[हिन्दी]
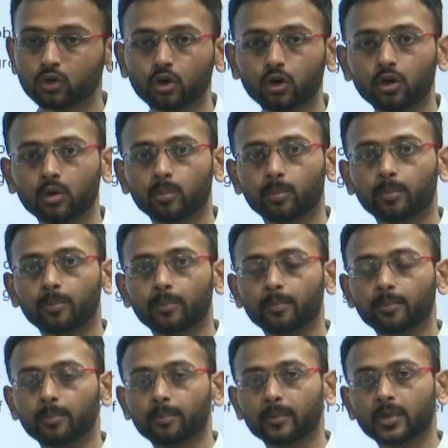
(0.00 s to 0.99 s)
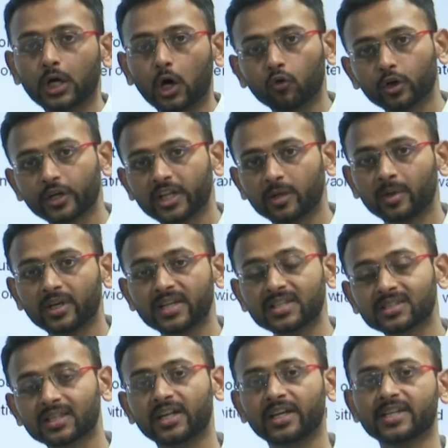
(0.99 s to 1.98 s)
तो ग्राउंड वाटर टेबल
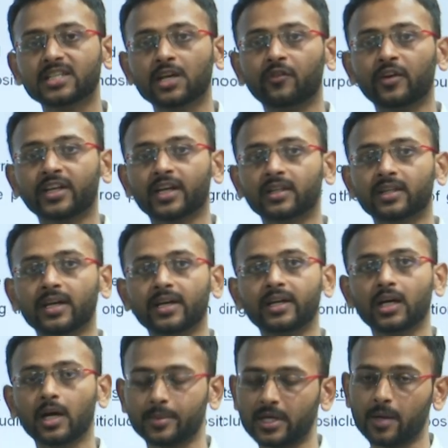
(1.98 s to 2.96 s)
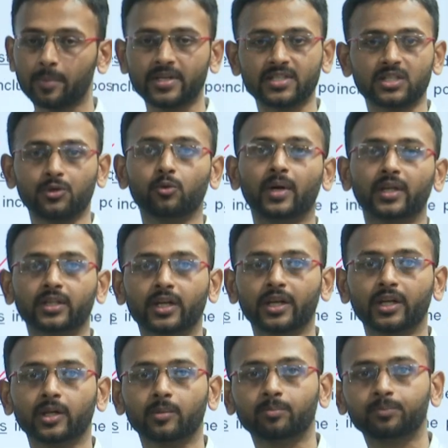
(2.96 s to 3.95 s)
किस तरीके से अफेक्ट करता है हम यहाँ पे इसकी भी बात
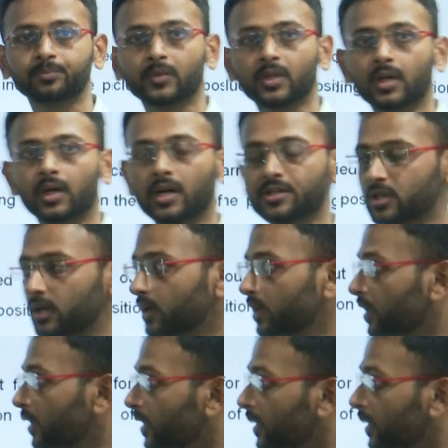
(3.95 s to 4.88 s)
करेंगे अच्छा